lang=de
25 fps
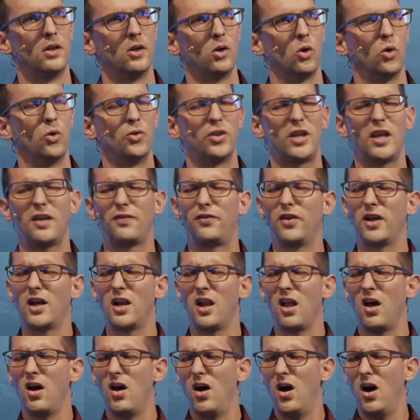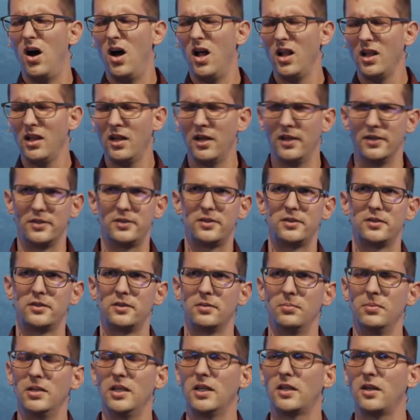Und ich verlasse alles,
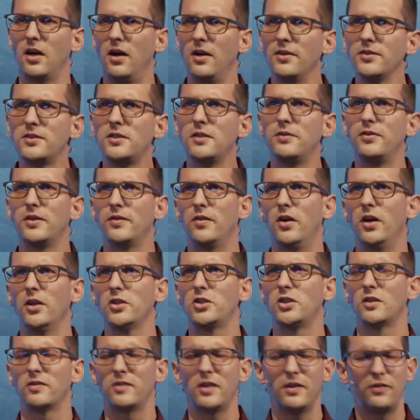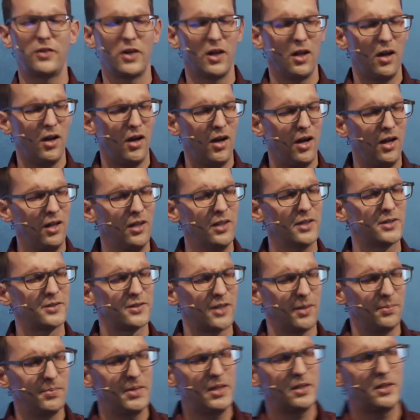meine ganze Verwandtschaft, ich verlasse alles,
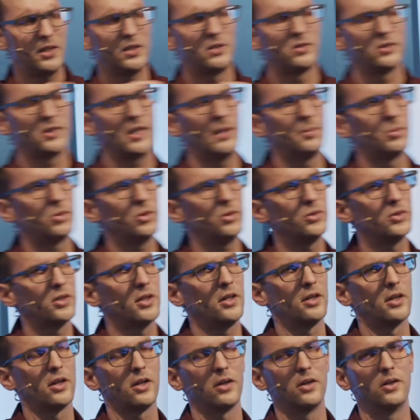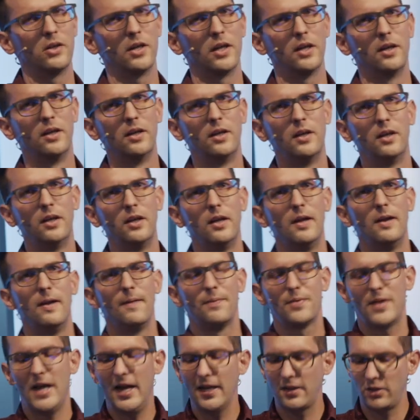damit ich zu dem Gott kann gehören
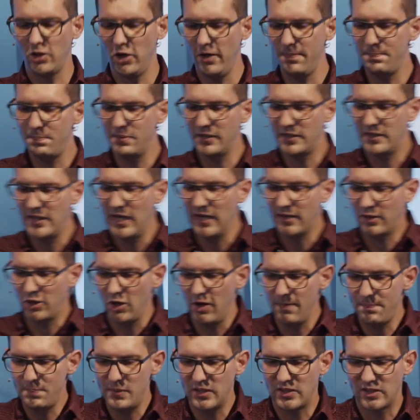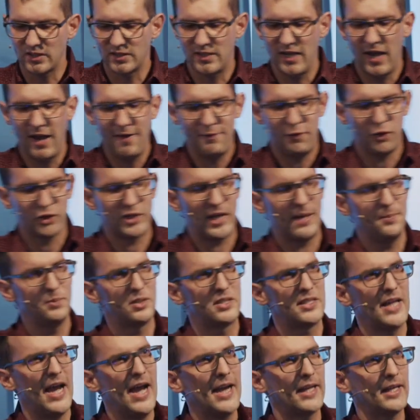kann. hat etwas, sie hat etwas gesehen von dem
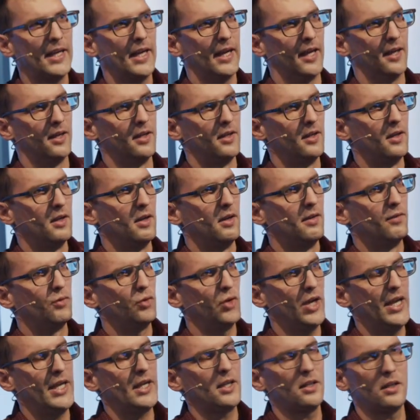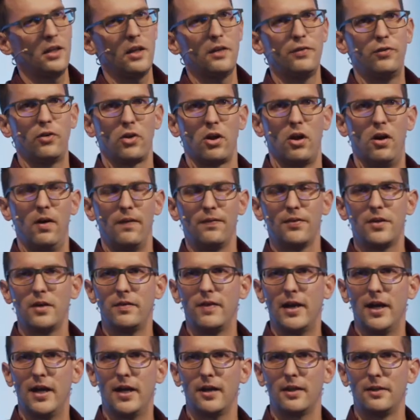Segen, wo eigentlich vorhanden
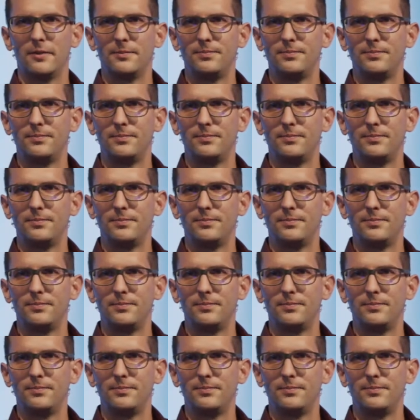wäre.